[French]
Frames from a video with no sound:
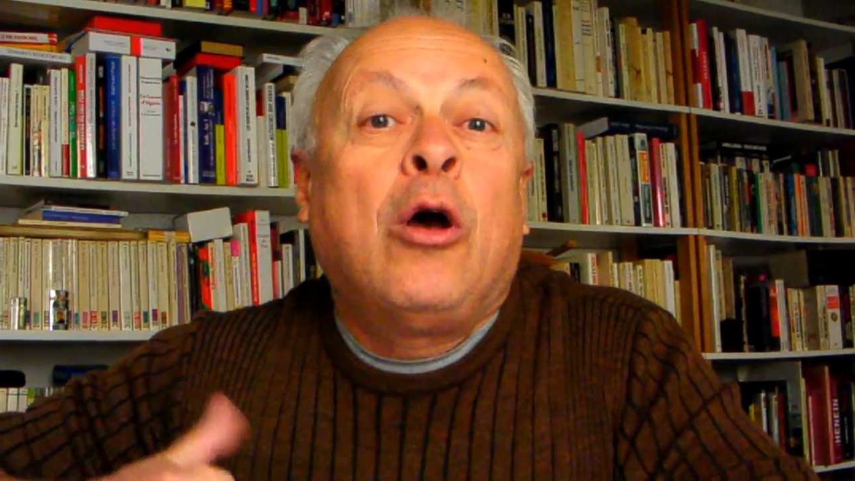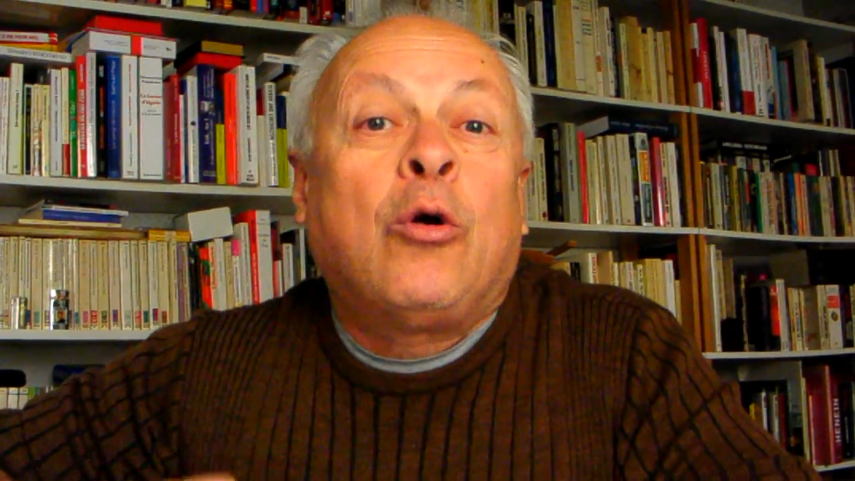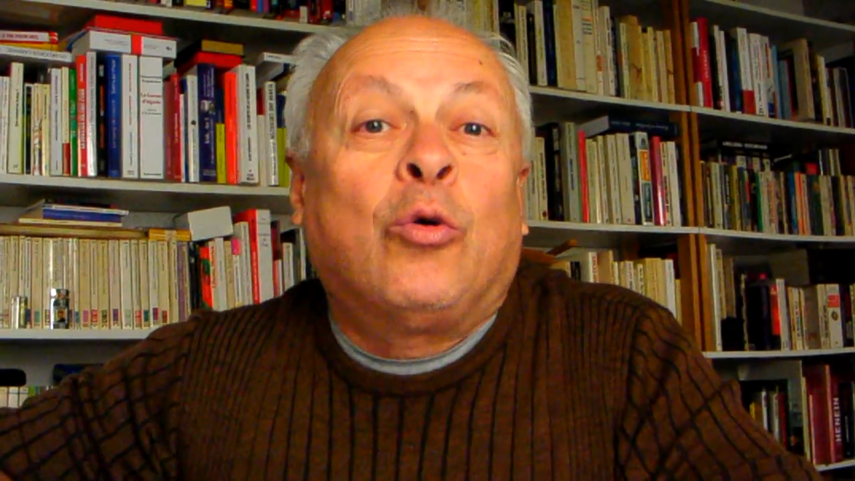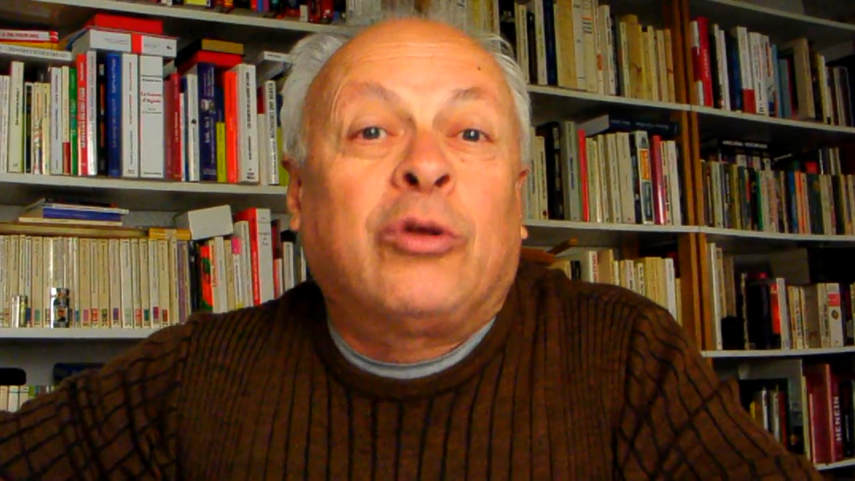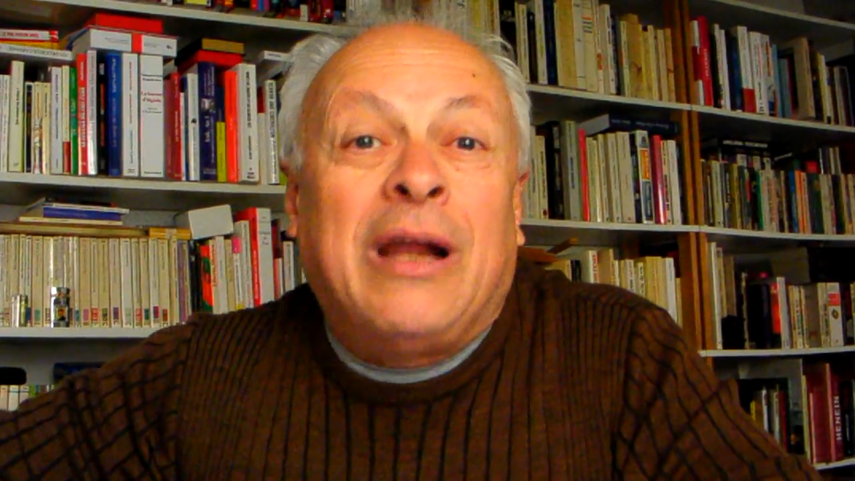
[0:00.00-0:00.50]

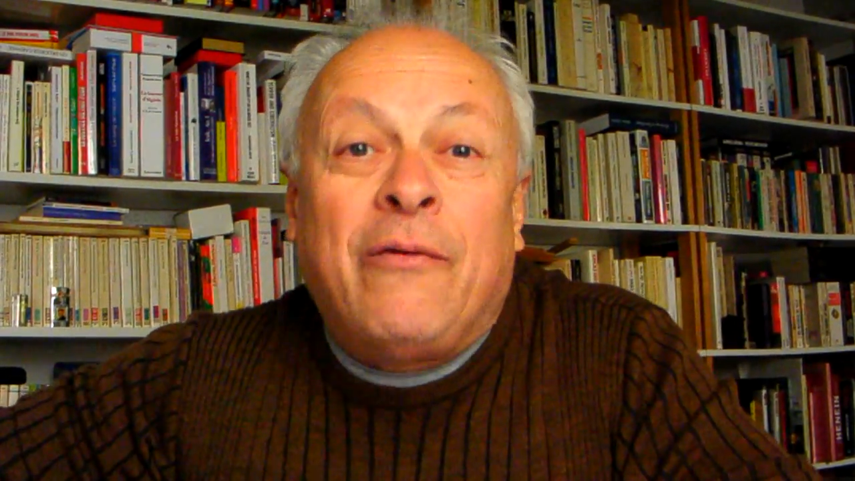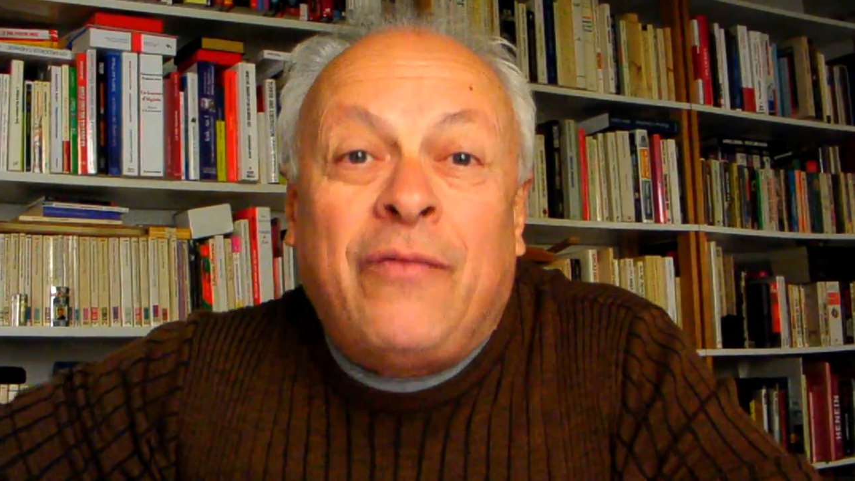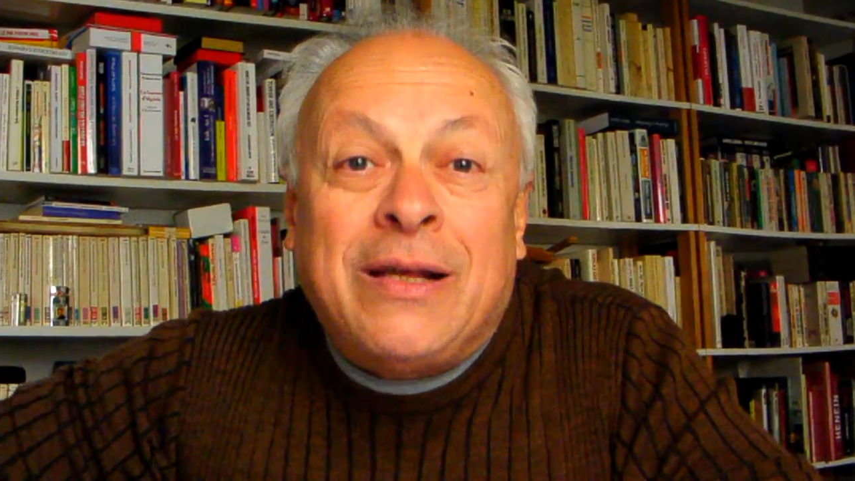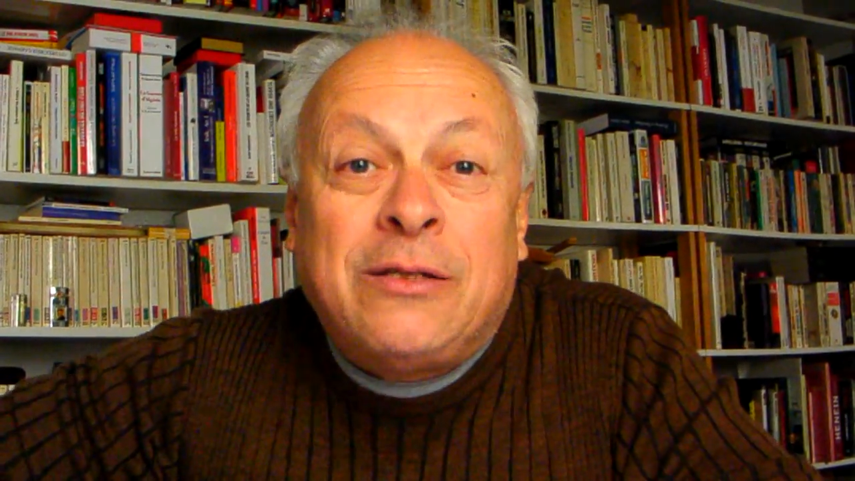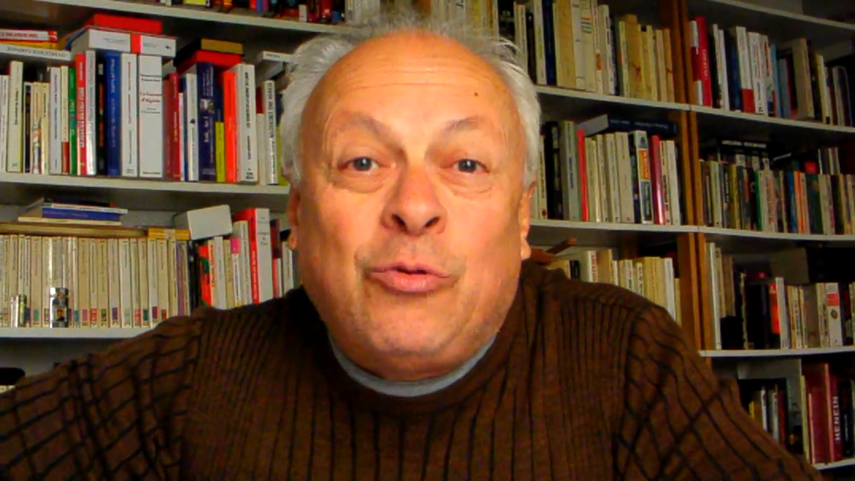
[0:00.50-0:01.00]
contre
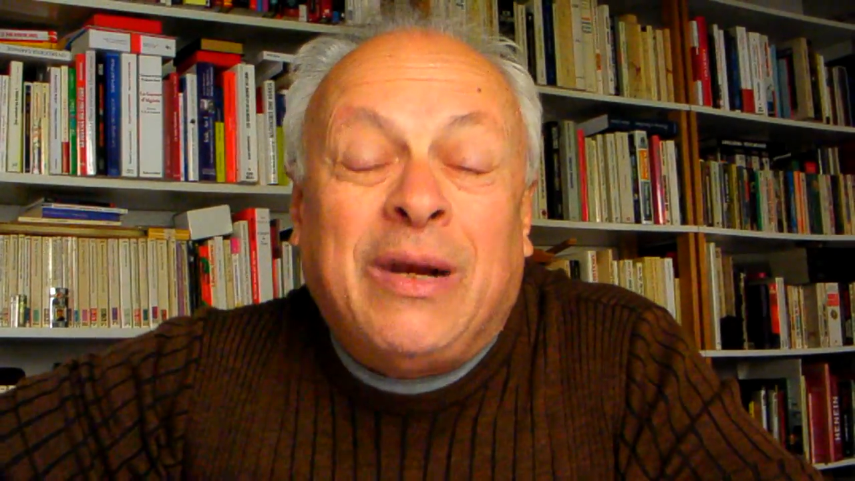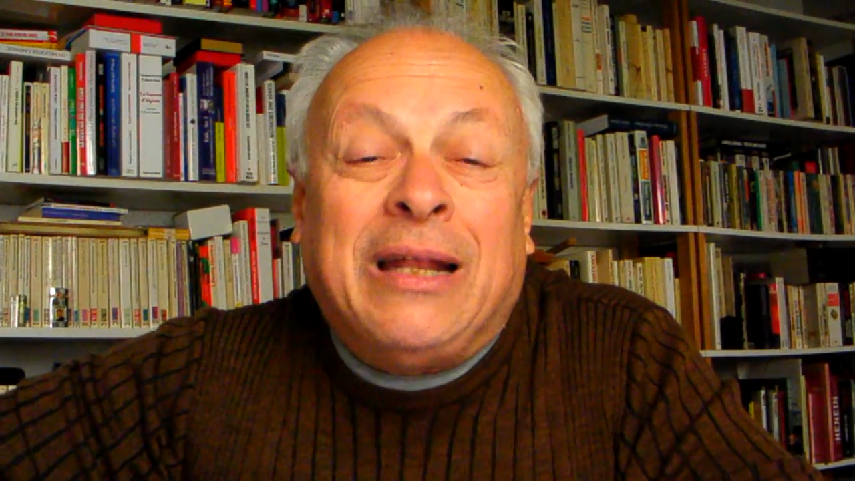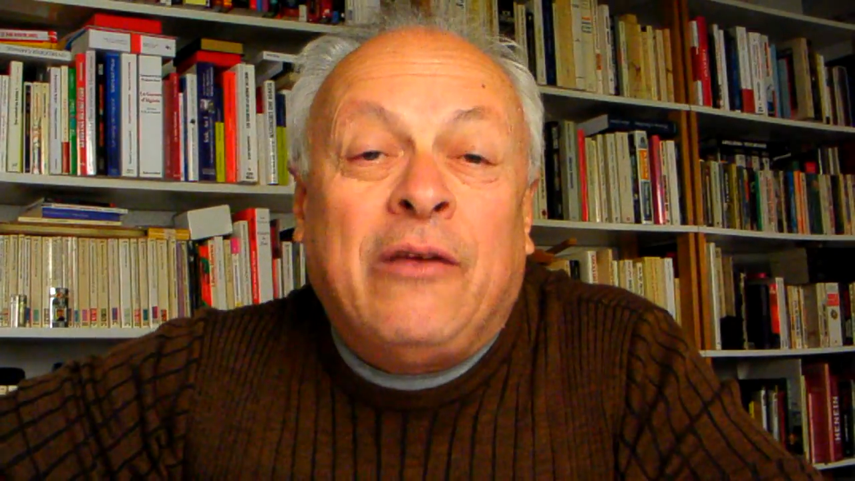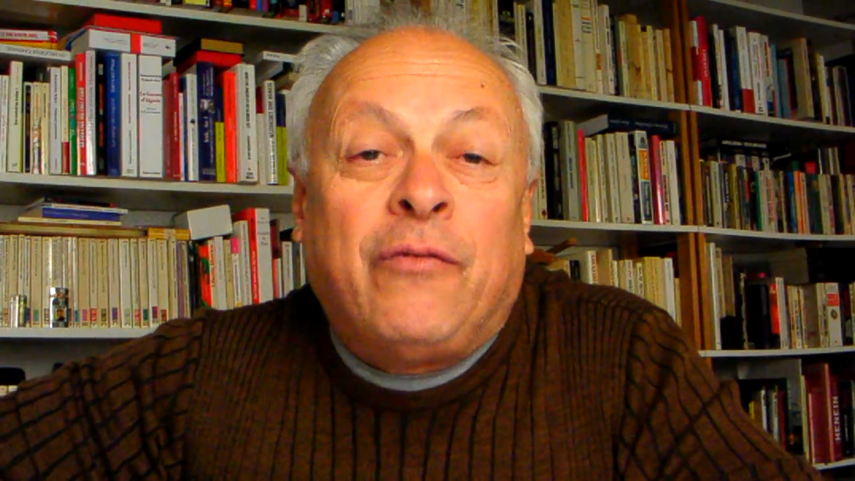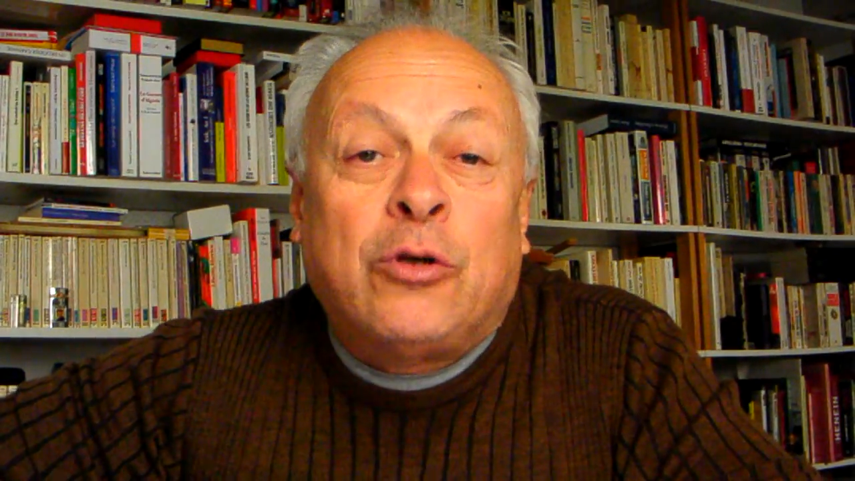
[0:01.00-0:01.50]
l'inflation et la
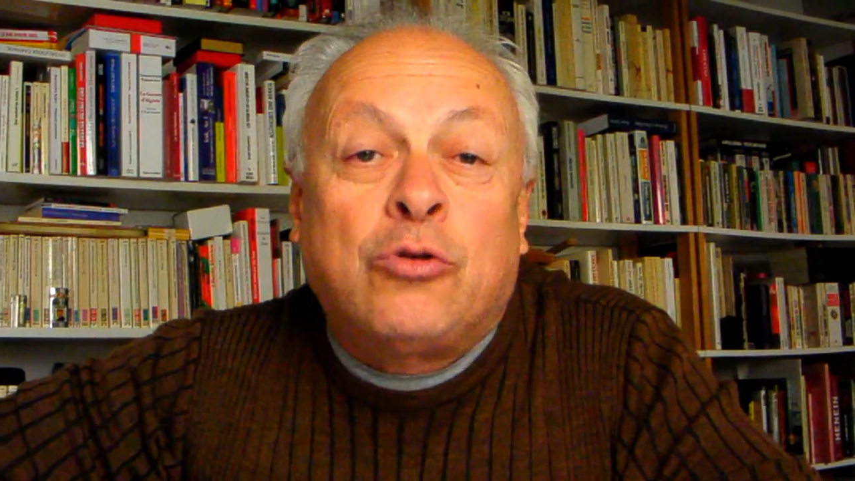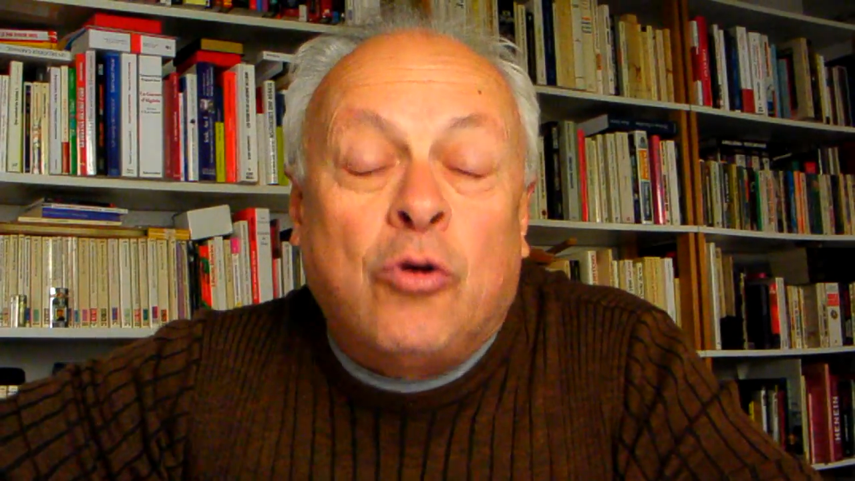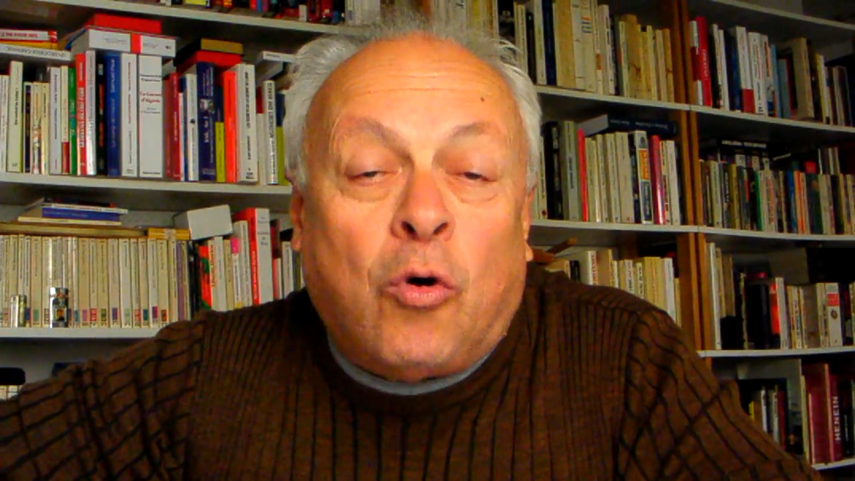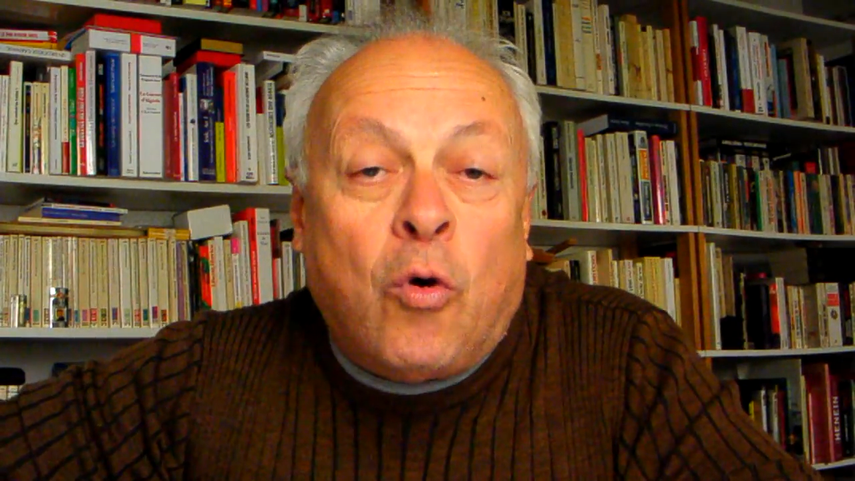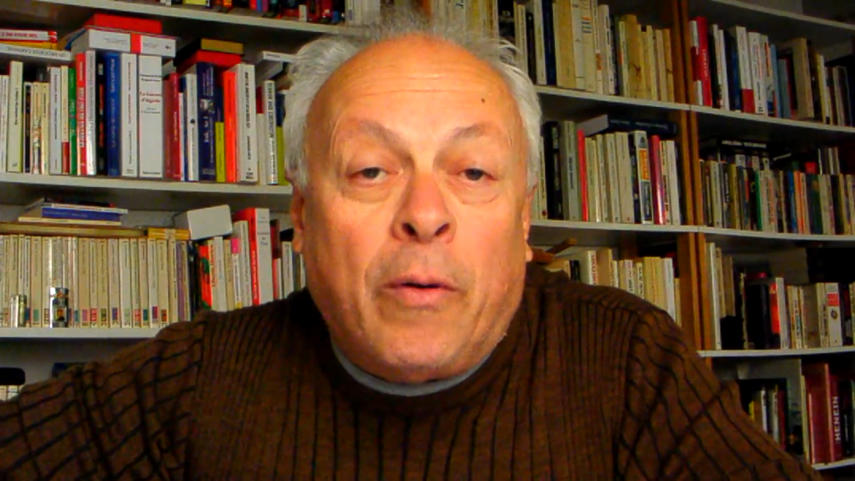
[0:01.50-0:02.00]
défense de
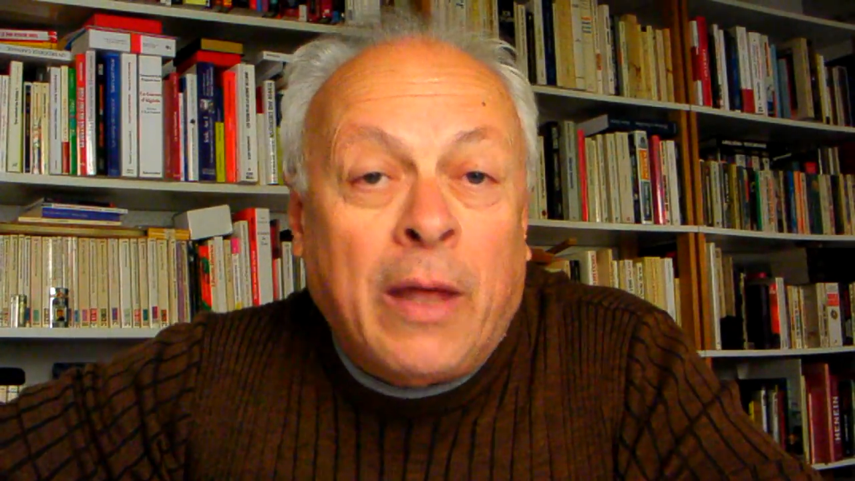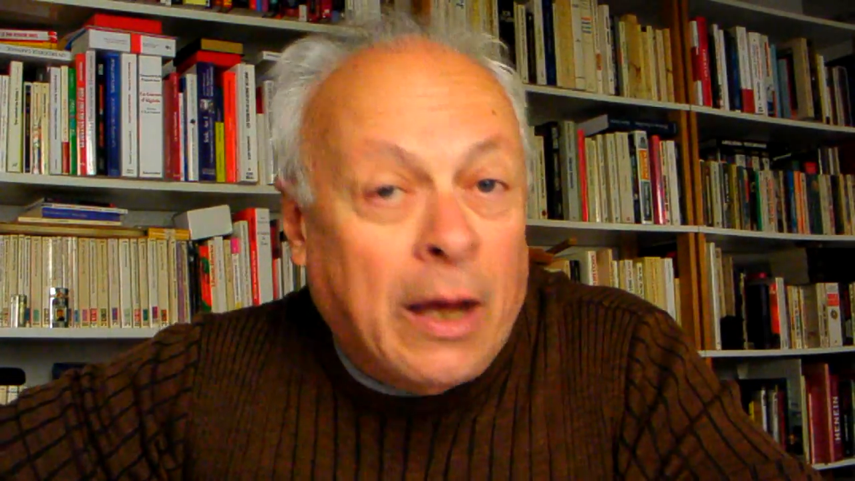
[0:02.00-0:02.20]
l'euro.